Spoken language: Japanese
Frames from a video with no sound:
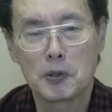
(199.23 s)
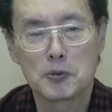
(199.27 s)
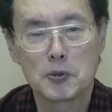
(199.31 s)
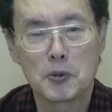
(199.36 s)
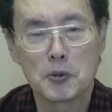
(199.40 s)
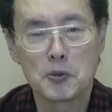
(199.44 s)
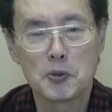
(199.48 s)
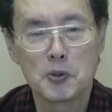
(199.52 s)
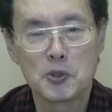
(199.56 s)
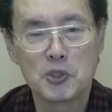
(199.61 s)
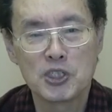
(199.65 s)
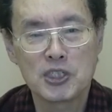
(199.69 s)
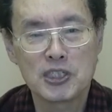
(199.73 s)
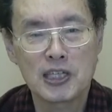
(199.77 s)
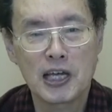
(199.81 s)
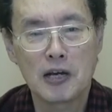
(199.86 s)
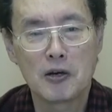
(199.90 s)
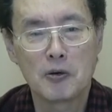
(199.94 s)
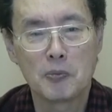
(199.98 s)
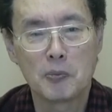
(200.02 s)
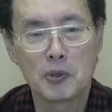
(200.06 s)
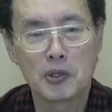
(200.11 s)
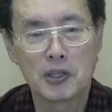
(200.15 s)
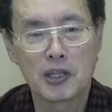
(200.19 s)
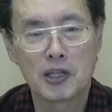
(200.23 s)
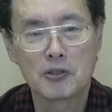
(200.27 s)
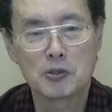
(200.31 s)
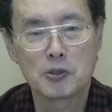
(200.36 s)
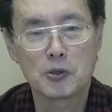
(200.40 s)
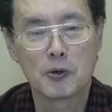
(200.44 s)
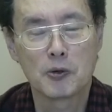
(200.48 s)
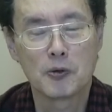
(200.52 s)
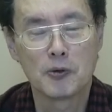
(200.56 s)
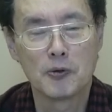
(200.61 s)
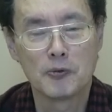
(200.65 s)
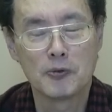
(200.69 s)
はそういう資産を持ってる
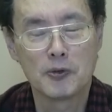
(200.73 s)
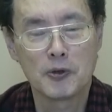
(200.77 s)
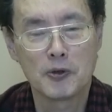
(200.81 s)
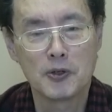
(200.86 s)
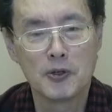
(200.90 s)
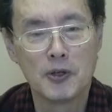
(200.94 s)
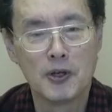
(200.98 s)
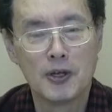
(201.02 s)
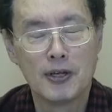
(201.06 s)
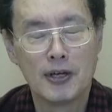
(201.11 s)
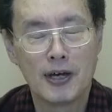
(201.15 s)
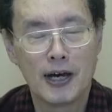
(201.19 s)
人の